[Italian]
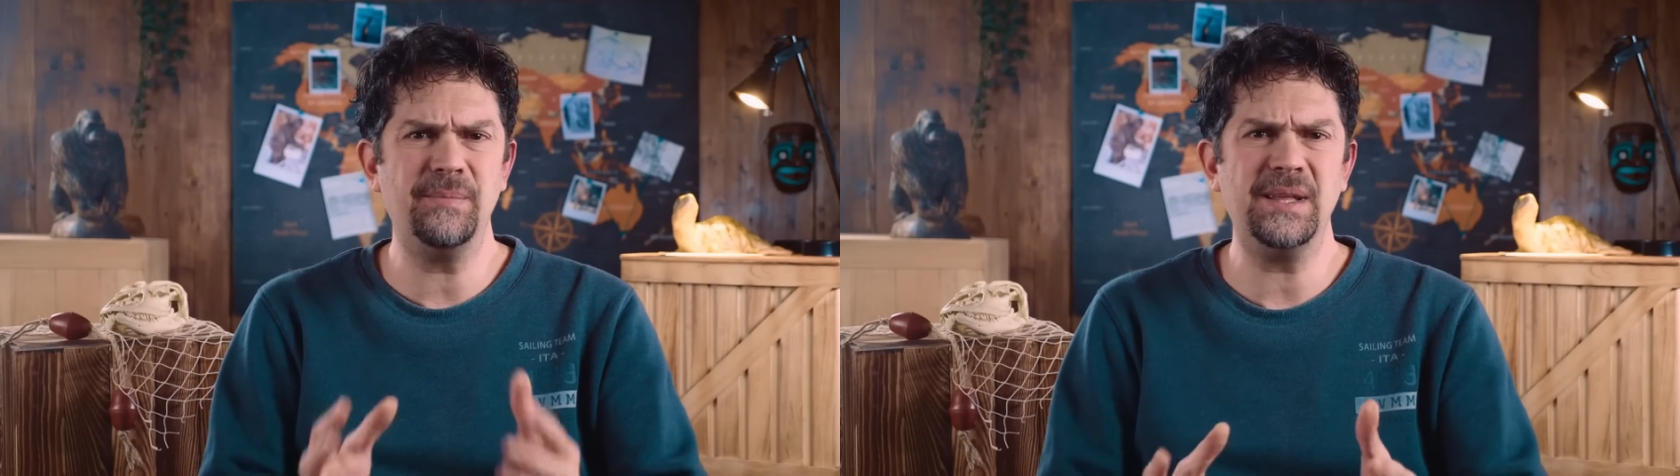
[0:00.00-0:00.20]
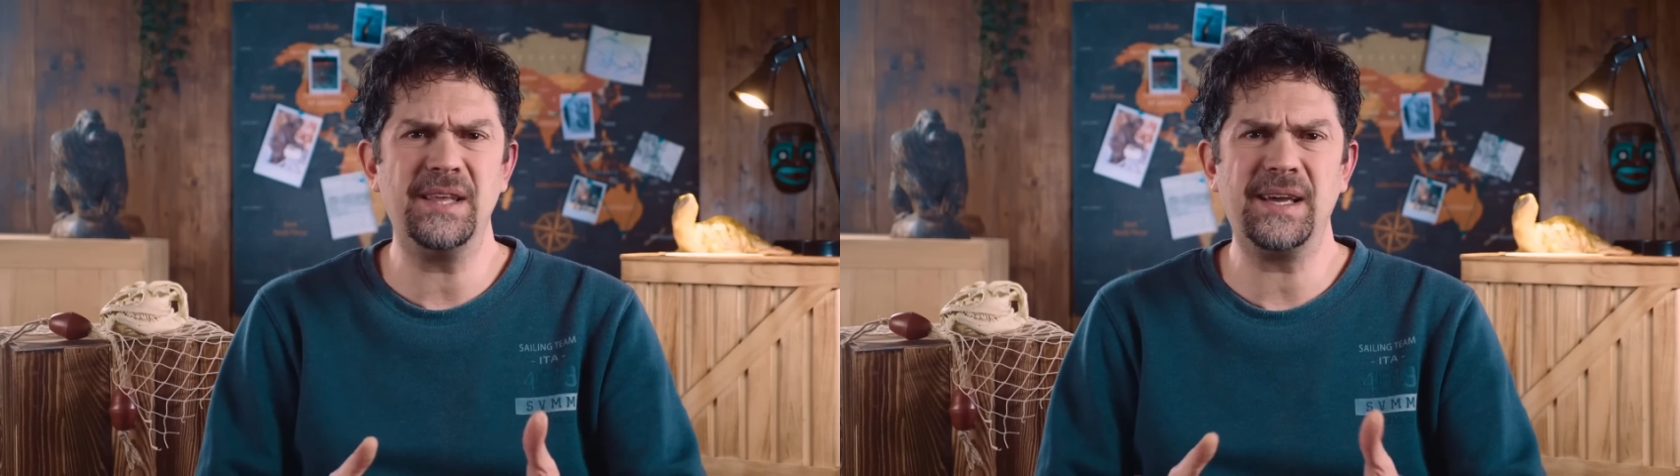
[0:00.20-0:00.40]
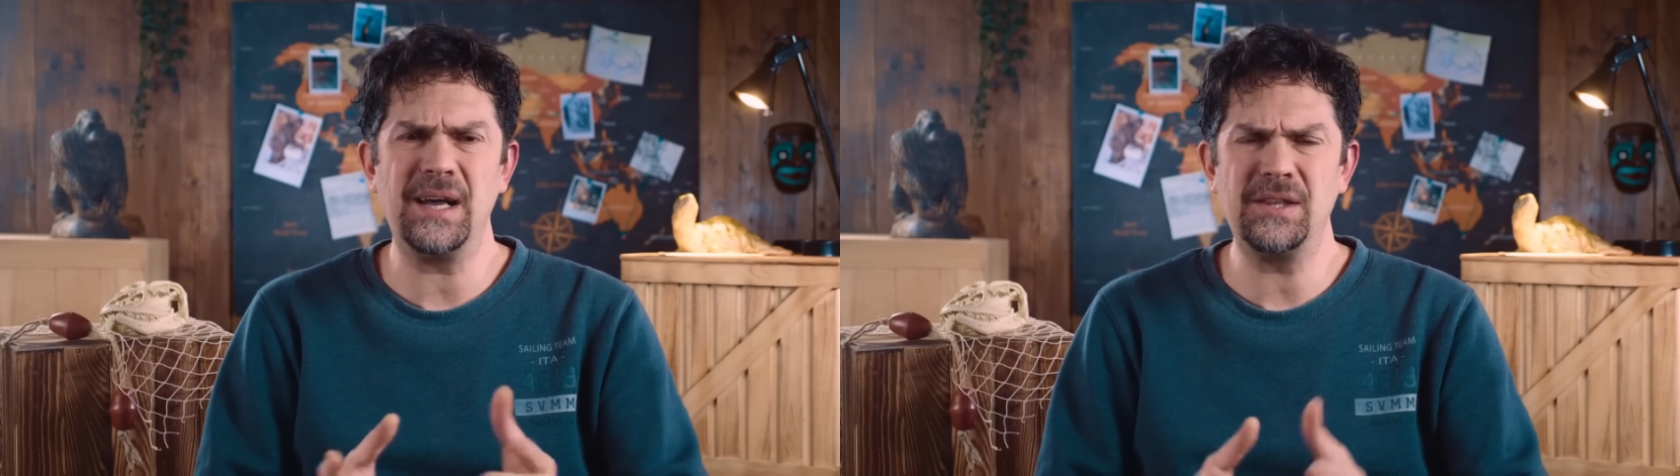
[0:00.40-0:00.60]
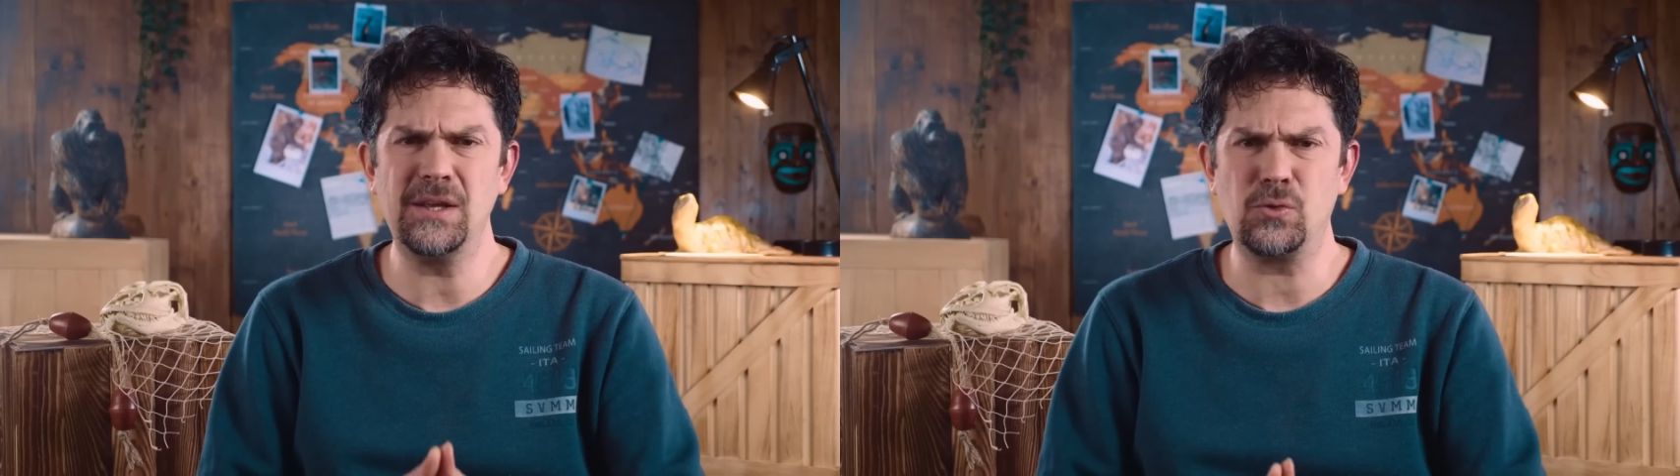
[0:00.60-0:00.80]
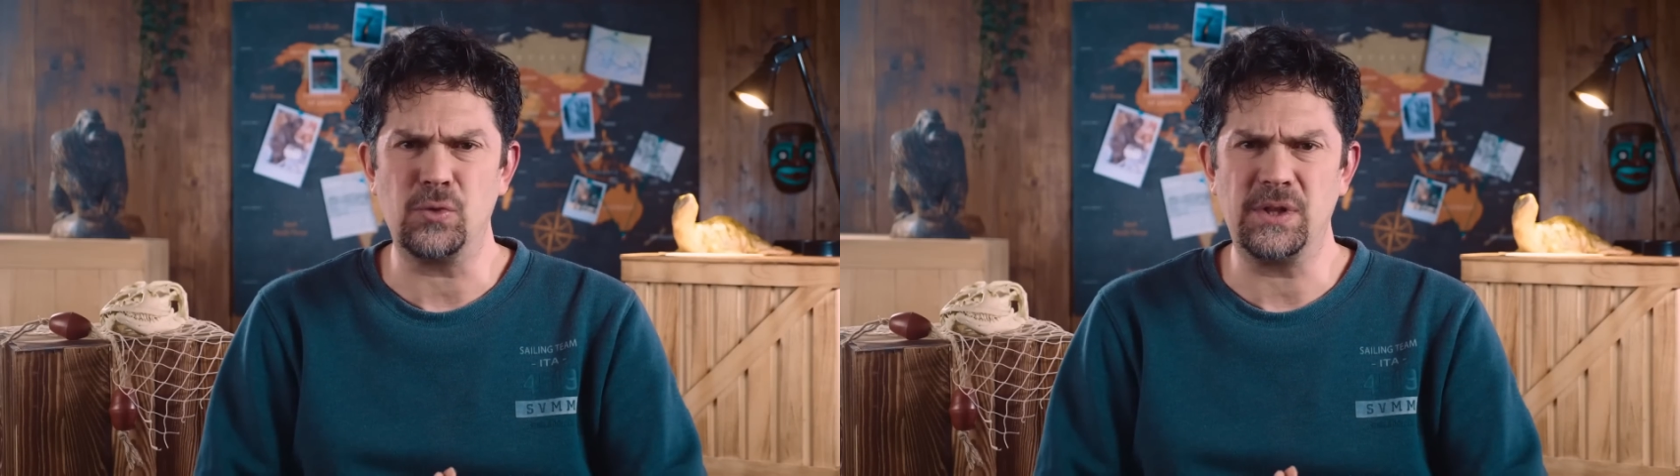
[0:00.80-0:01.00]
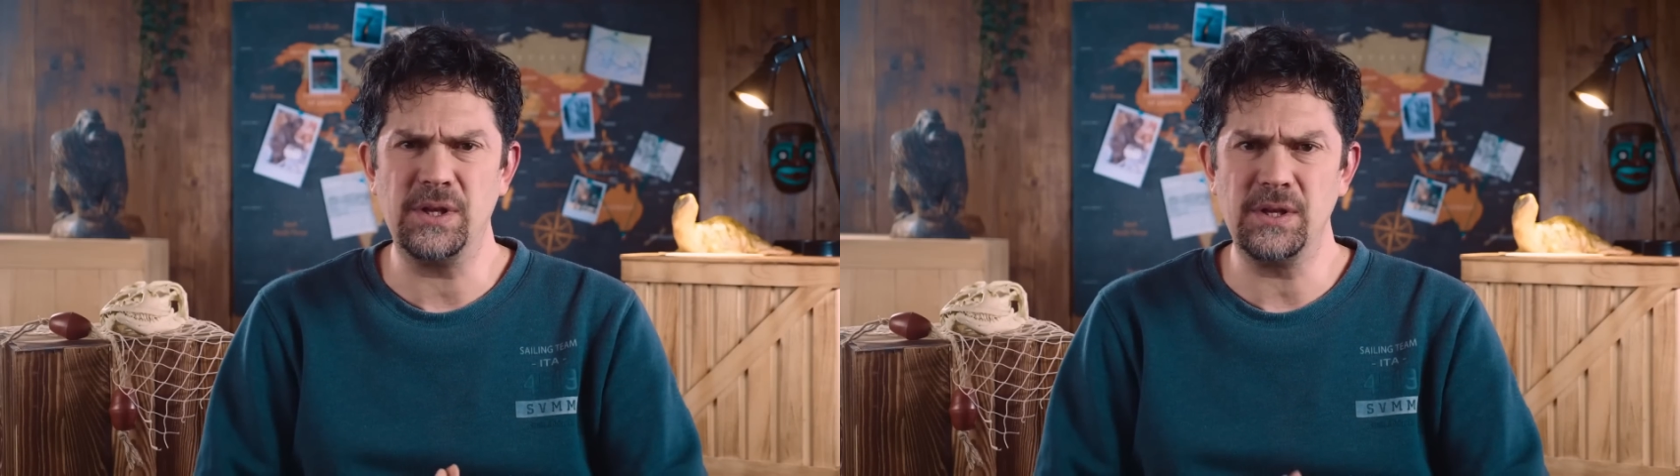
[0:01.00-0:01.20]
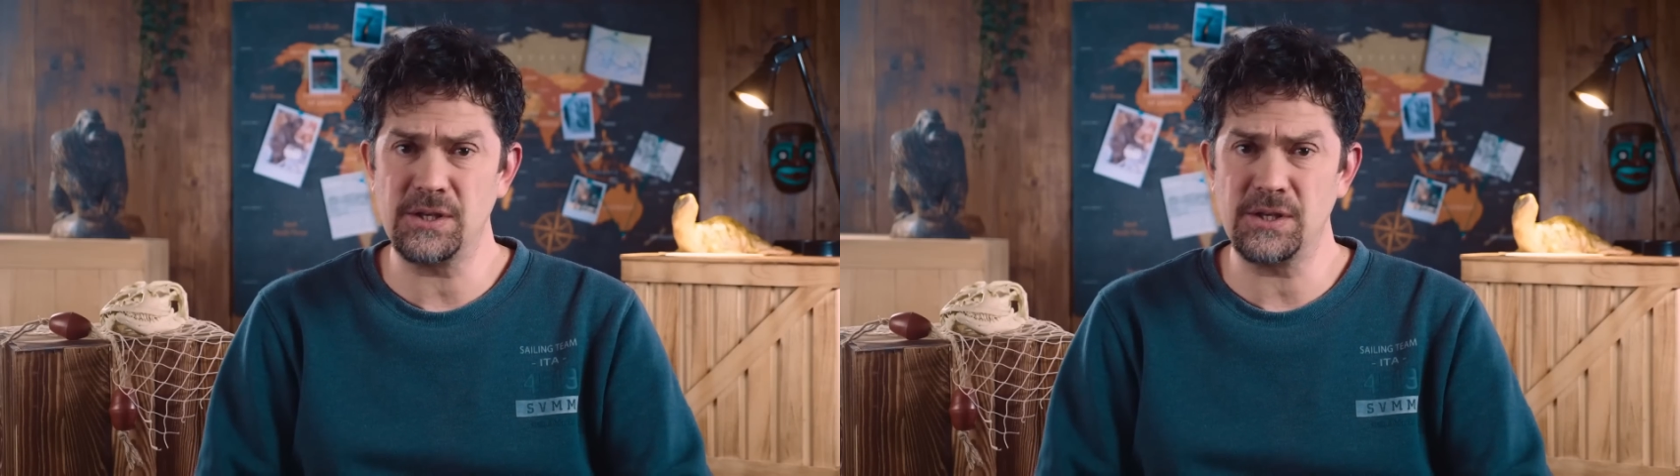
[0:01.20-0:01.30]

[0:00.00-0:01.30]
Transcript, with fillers: dimenticati da tutti